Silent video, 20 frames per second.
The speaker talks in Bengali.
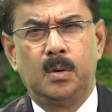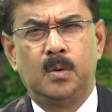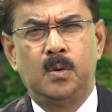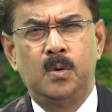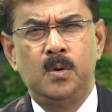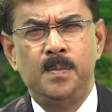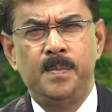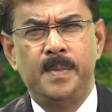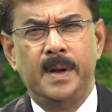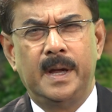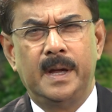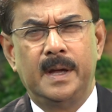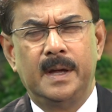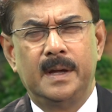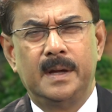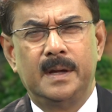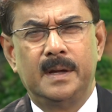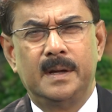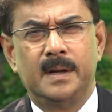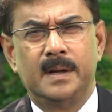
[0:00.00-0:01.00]
কোন মেয়ে
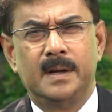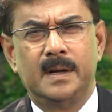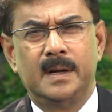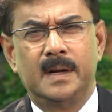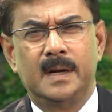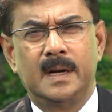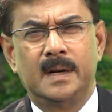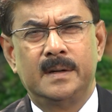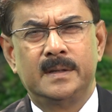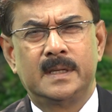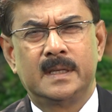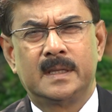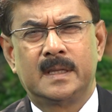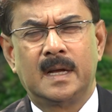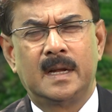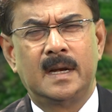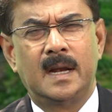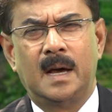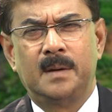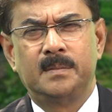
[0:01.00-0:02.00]
আচ্ছা
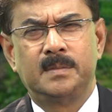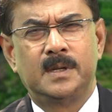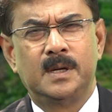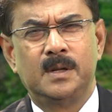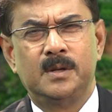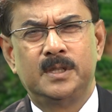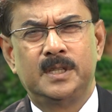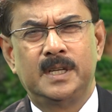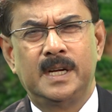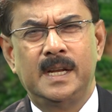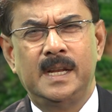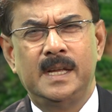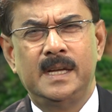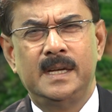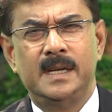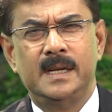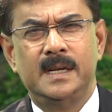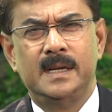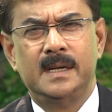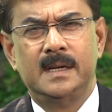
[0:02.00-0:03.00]
তার নাম ছিল শেলি
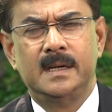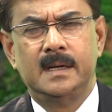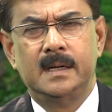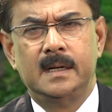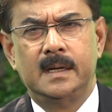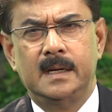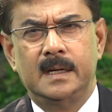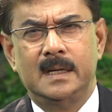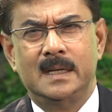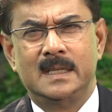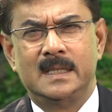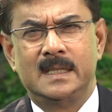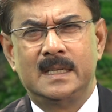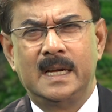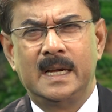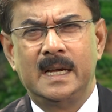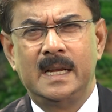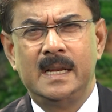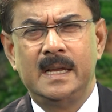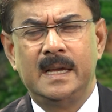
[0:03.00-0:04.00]

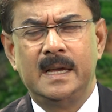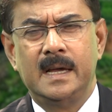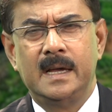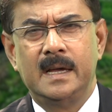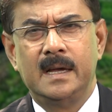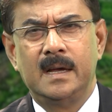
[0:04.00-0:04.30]
শেলি